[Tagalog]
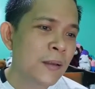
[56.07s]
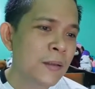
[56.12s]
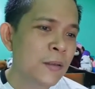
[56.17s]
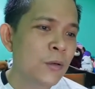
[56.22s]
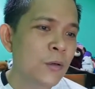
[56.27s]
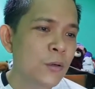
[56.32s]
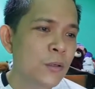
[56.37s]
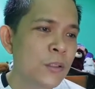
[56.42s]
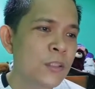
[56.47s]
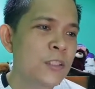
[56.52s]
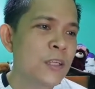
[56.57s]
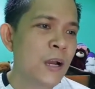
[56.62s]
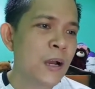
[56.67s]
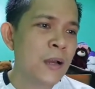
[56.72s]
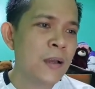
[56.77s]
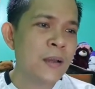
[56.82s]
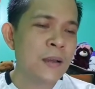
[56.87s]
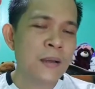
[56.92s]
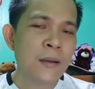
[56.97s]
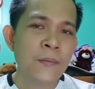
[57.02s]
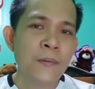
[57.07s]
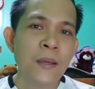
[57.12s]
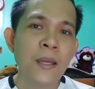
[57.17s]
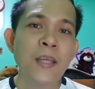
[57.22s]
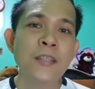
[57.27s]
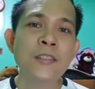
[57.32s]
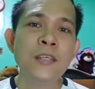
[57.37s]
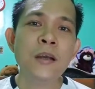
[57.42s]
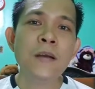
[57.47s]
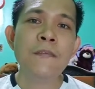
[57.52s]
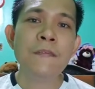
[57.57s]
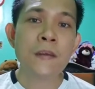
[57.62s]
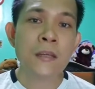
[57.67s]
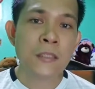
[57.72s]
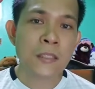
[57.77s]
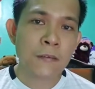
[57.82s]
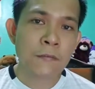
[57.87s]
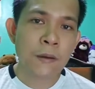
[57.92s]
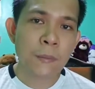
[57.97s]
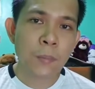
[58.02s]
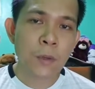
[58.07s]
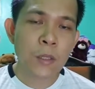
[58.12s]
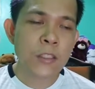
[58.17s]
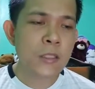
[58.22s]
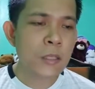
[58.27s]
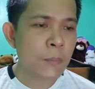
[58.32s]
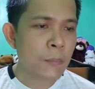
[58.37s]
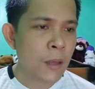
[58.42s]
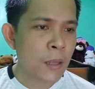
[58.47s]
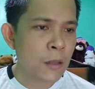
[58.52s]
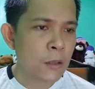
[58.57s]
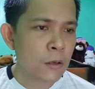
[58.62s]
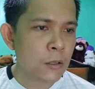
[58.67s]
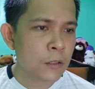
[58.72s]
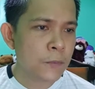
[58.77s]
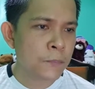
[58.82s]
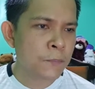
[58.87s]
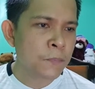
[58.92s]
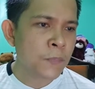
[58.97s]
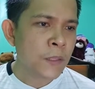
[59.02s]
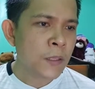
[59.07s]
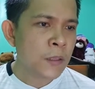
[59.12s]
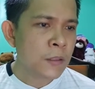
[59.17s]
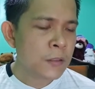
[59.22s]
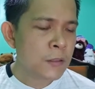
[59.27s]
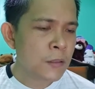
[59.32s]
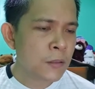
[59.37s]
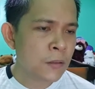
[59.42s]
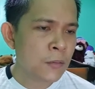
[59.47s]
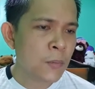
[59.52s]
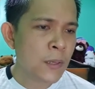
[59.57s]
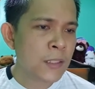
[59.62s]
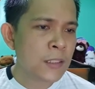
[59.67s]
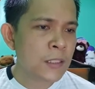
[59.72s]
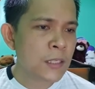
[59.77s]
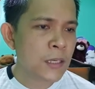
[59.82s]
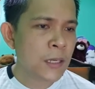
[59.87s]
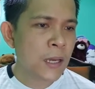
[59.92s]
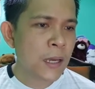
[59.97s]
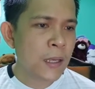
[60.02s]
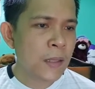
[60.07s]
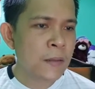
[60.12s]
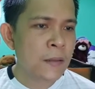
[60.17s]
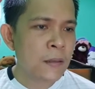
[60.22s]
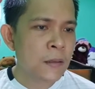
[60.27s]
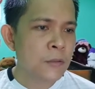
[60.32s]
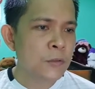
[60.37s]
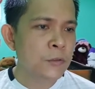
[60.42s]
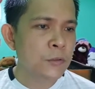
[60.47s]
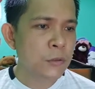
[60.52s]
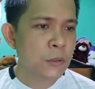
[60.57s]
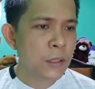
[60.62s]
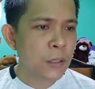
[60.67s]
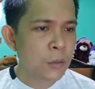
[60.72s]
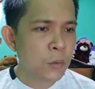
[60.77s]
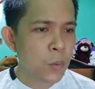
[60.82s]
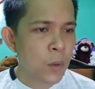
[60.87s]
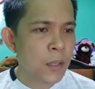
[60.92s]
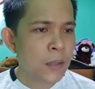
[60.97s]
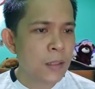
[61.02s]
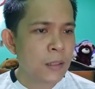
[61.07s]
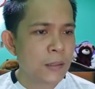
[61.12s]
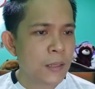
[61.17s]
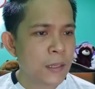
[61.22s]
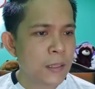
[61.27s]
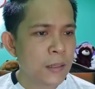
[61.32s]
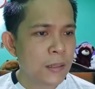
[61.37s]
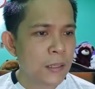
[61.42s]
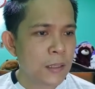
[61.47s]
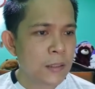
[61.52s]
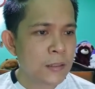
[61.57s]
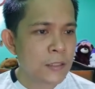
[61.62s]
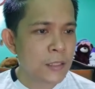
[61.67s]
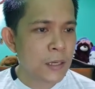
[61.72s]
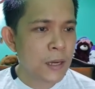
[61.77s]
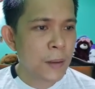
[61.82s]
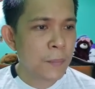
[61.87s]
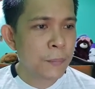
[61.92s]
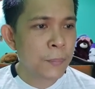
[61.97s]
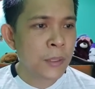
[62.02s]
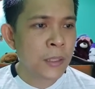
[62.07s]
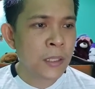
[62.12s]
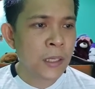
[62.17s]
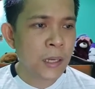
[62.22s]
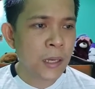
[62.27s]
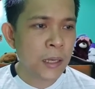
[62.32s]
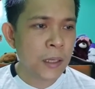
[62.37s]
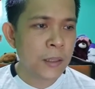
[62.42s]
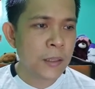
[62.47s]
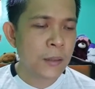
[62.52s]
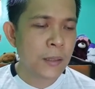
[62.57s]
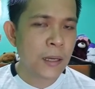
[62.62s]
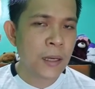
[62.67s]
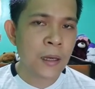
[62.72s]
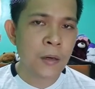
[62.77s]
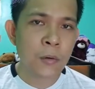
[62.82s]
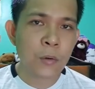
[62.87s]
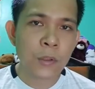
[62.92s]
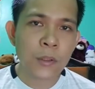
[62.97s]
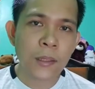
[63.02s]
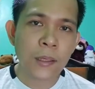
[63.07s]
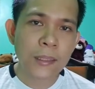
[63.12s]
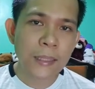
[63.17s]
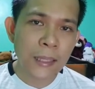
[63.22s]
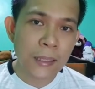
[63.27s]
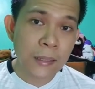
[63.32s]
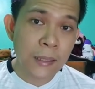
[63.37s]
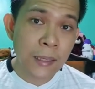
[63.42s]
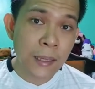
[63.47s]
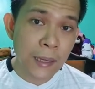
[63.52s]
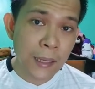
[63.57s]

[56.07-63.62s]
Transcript: Doon siya aging of receivables na method. So, once again, during 2019, si Company A nagkaroon ng net